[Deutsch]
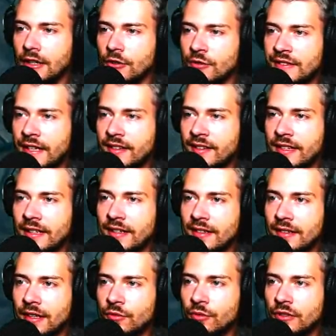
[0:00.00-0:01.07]
Und das Ding
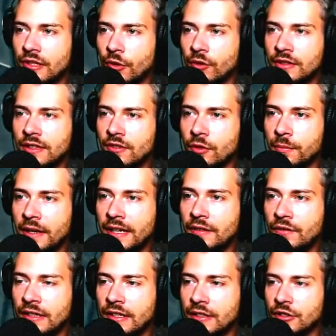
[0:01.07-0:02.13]
ist natürlich auch nicht so
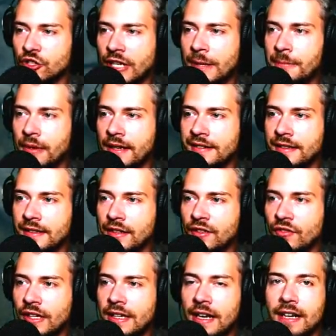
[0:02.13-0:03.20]
breit wie eine Steinplatte,
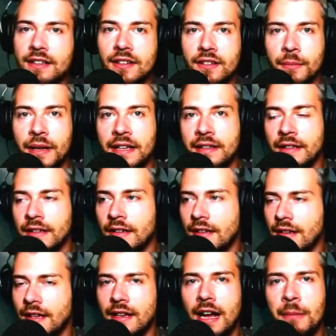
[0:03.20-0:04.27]
deswegen hat das am Ende,
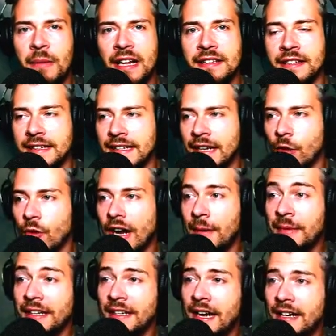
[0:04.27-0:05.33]
äh, am Ende, genau,
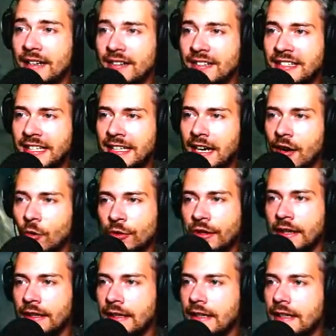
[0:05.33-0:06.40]
am Ende alles nicht hingehauen.